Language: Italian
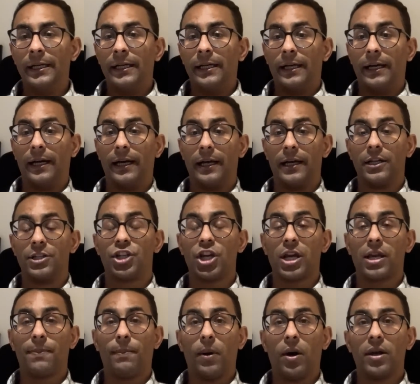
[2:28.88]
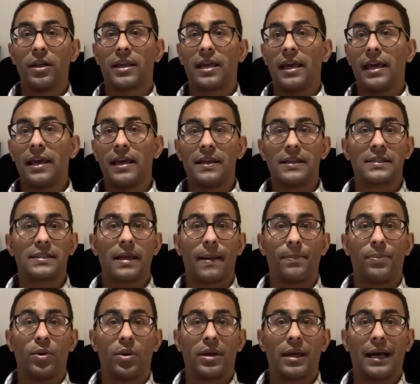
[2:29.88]
Uh, Jake Paul che sta
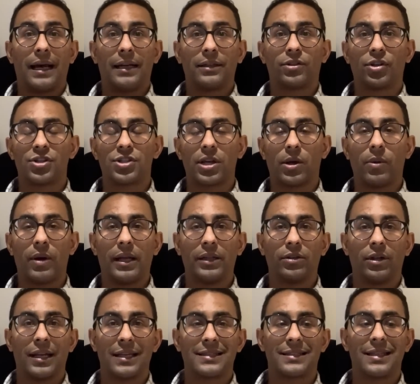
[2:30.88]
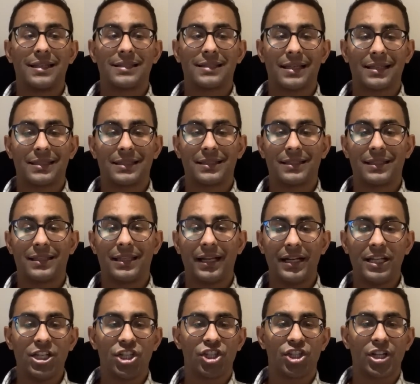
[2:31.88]
più che altro seguendo la stessa
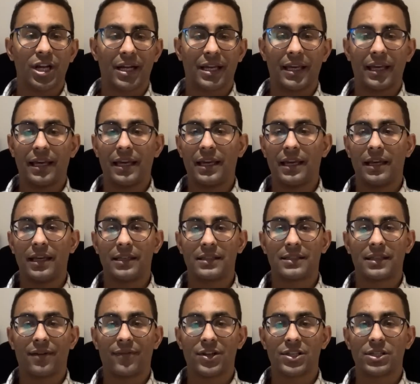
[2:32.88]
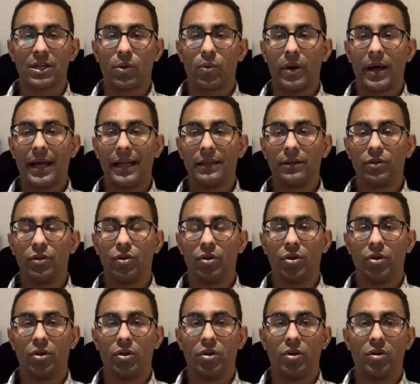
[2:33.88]
striscia che stava
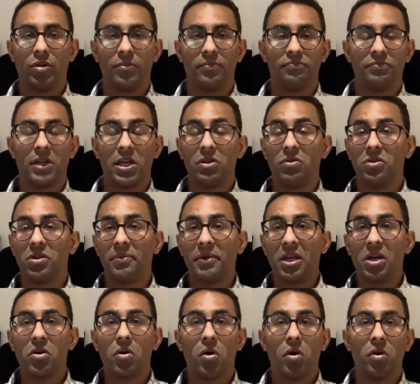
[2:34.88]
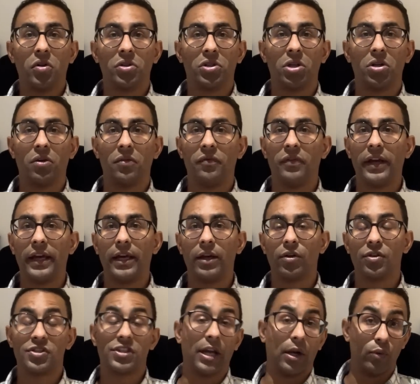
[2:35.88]
seguendo negli ultimi incontri,
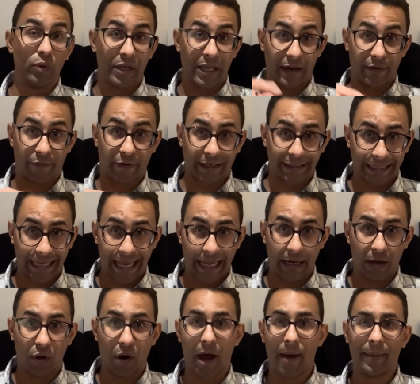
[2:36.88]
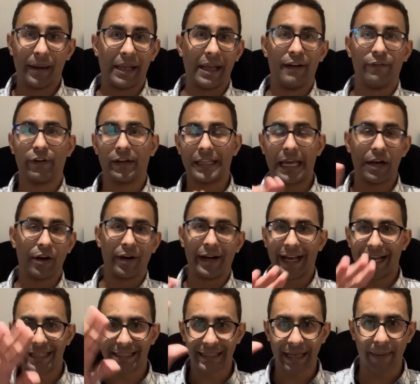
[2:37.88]
ovvero sia lui che il fratello, eh, perché il fratello non
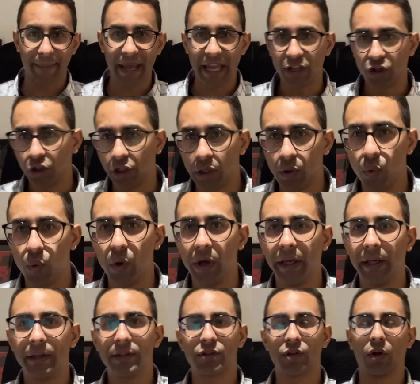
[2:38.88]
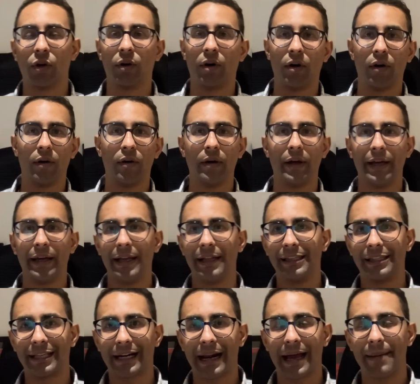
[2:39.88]
è che sia meglio di lui, sono
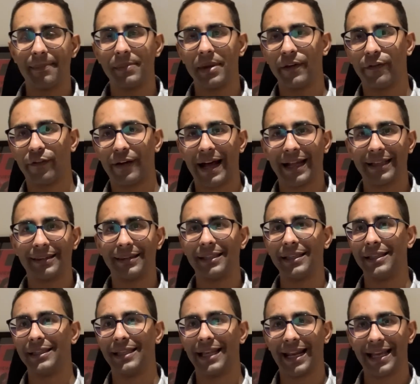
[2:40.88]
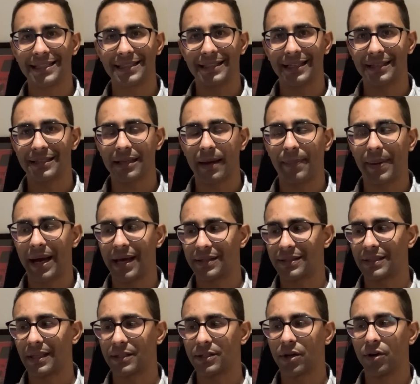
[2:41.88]
entrambi fatti della stessa
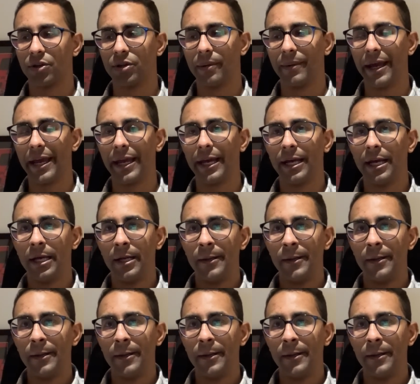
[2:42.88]
pasta, secondo me